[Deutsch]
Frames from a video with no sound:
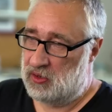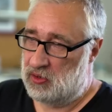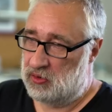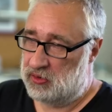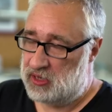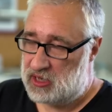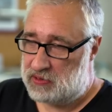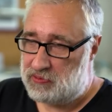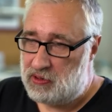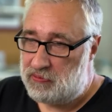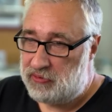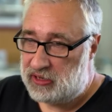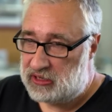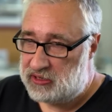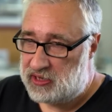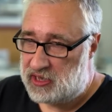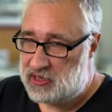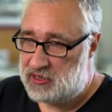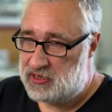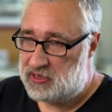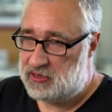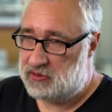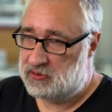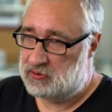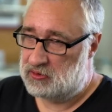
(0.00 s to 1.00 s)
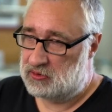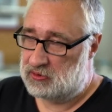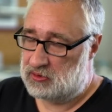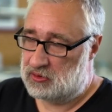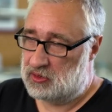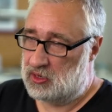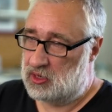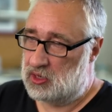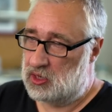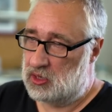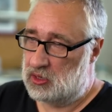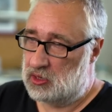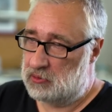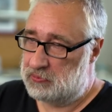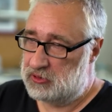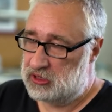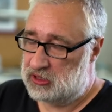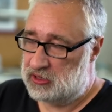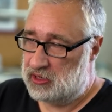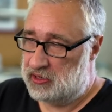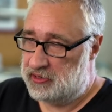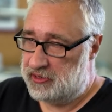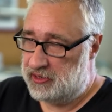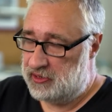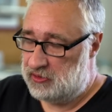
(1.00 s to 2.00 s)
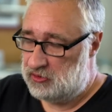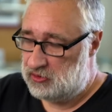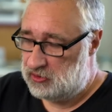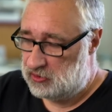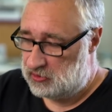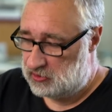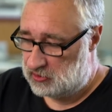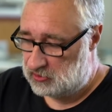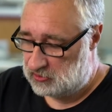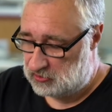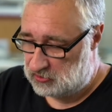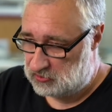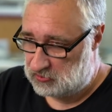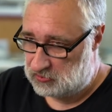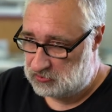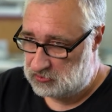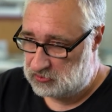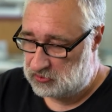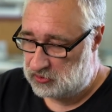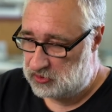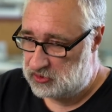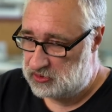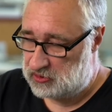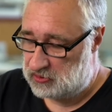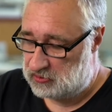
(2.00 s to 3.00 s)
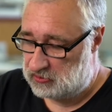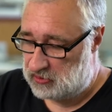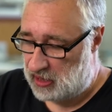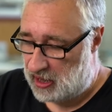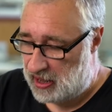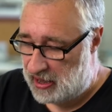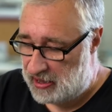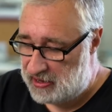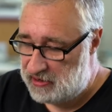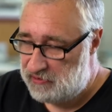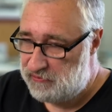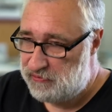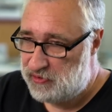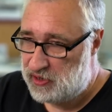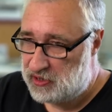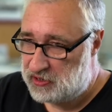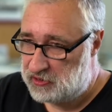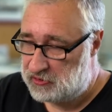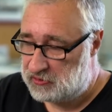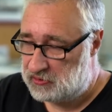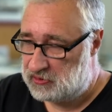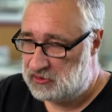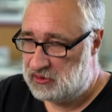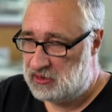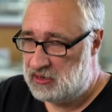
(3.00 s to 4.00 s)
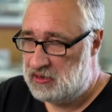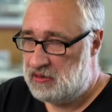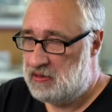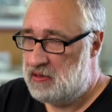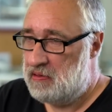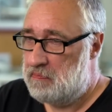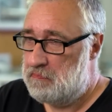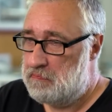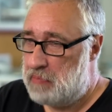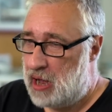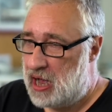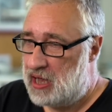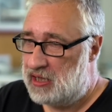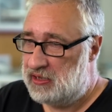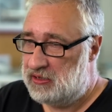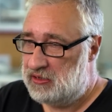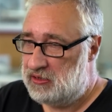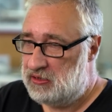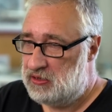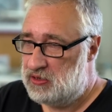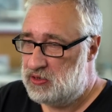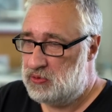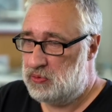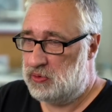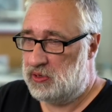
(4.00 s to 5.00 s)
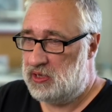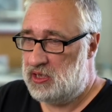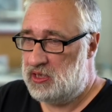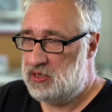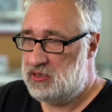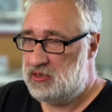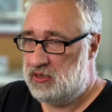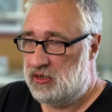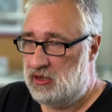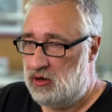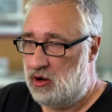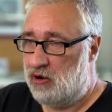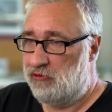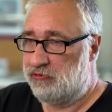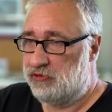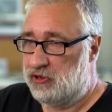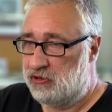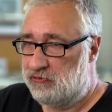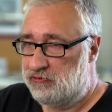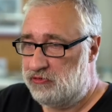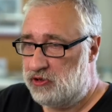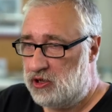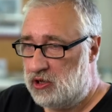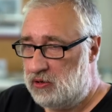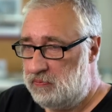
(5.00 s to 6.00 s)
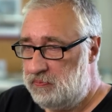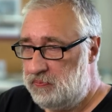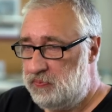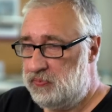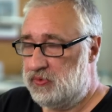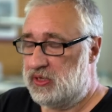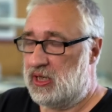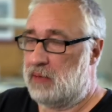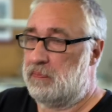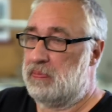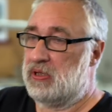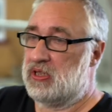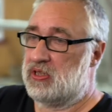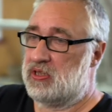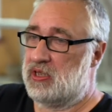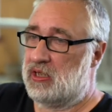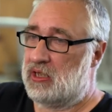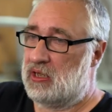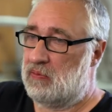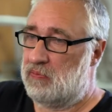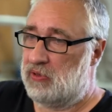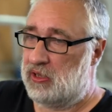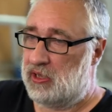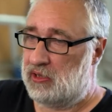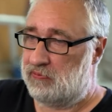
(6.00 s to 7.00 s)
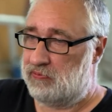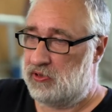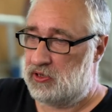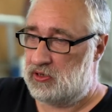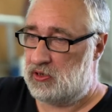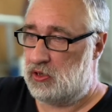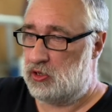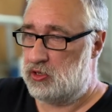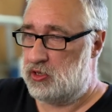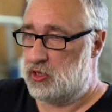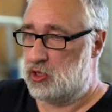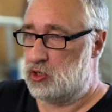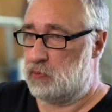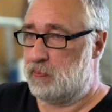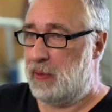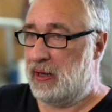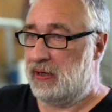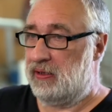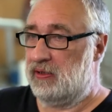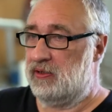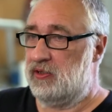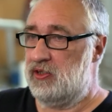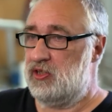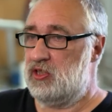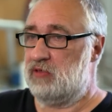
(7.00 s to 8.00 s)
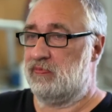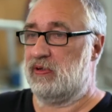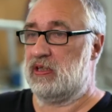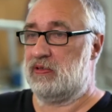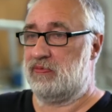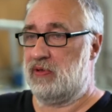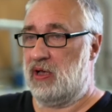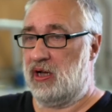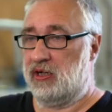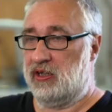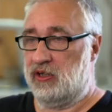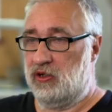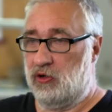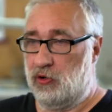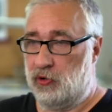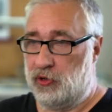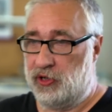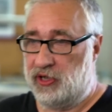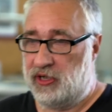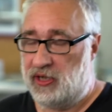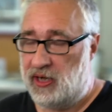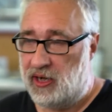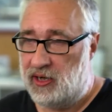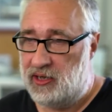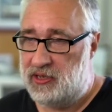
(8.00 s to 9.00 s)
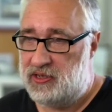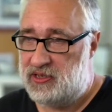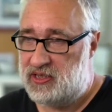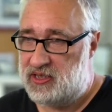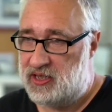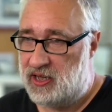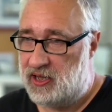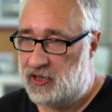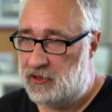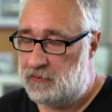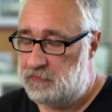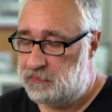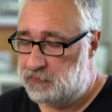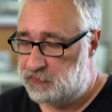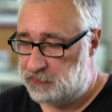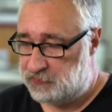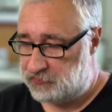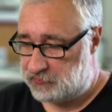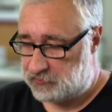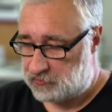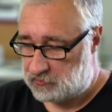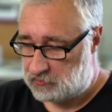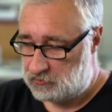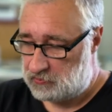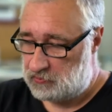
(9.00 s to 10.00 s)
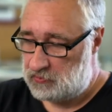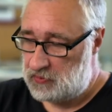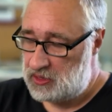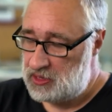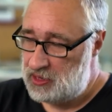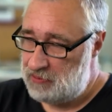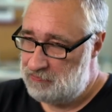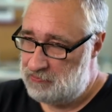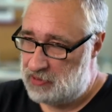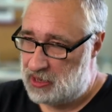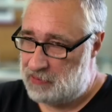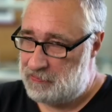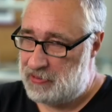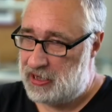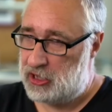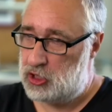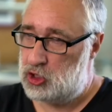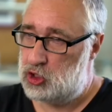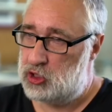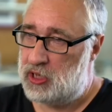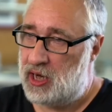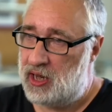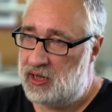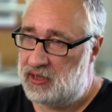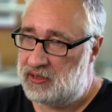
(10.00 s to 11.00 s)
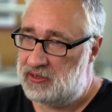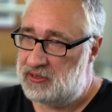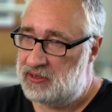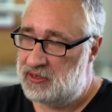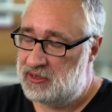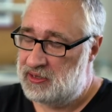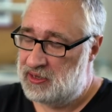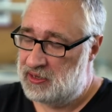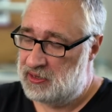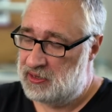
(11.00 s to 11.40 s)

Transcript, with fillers: Und das wollen wir testen, ob es gelingt, solche einfachen Barren zu gießen in einer offenen Form. Da passiert nämlich etwas auch sehr Spannendes, was wir an den Originalen sehen. Beim Erstarren